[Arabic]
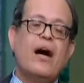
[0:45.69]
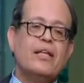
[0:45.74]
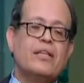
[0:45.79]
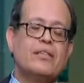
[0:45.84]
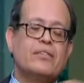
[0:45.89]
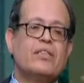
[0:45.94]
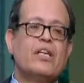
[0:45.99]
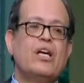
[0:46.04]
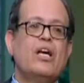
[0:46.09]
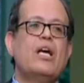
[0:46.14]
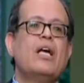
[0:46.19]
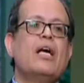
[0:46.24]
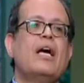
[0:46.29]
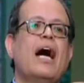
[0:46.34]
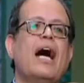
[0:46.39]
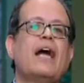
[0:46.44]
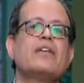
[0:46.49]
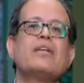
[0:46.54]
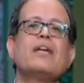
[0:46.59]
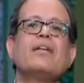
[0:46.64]
ديجيتال كله
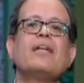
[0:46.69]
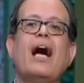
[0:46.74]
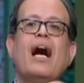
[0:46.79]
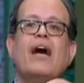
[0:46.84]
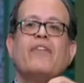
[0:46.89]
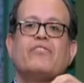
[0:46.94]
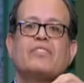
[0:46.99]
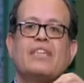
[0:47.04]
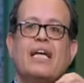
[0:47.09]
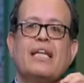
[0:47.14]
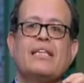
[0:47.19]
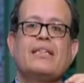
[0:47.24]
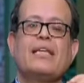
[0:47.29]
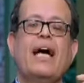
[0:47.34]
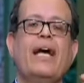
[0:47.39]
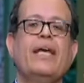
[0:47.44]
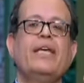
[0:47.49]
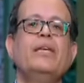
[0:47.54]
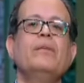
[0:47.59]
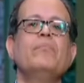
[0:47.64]
عشان نحافظ على
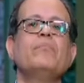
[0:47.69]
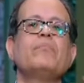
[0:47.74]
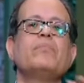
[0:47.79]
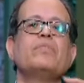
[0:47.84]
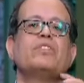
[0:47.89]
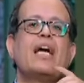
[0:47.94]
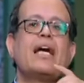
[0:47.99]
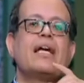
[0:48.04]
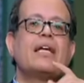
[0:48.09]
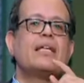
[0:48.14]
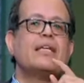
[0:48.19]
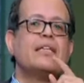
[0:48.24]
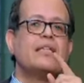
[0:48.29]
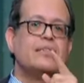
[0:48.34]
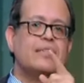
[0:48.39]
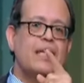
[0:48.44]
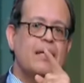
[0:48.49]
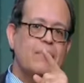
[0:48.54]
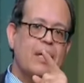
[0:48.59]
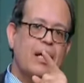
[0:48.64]
التعقيم بشكل
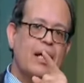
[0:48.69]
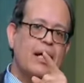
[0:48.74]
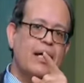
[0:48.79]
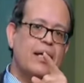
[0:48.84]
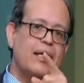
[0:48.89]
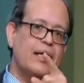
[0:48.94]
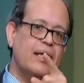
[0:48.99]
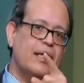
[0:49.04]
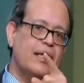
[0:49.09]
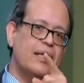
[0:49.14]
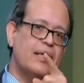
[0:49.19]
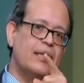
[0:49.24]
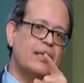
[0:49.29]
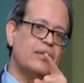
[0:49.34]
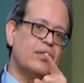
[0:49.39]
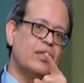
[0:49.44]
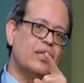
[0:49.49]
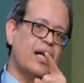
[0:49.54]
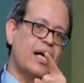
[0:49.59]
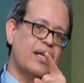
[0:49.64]
زي ما آه،